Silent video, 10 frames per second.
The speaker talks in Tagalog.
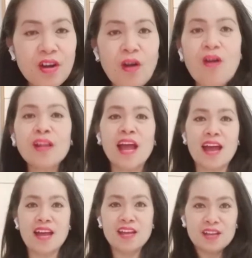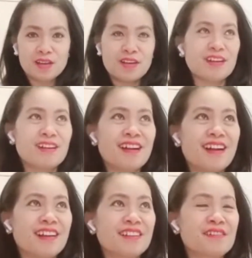Hola!
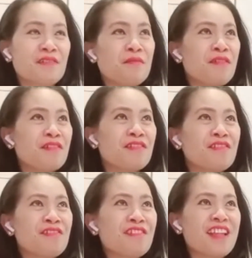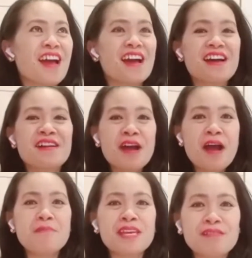Kumo? Hola,
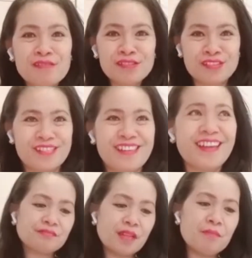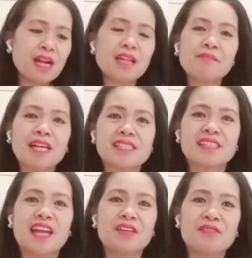amigos!
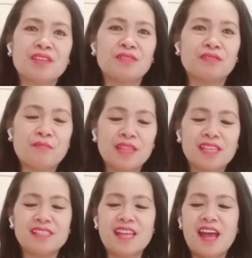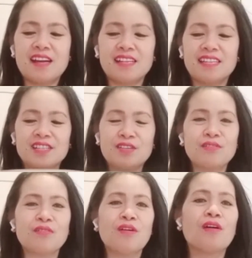Mag-unboxing tayo ngayon. Dumating sa akin
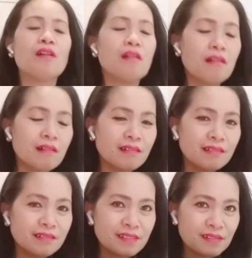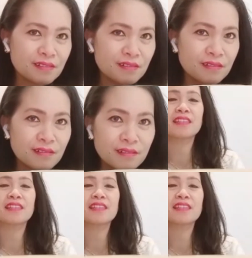yung uh,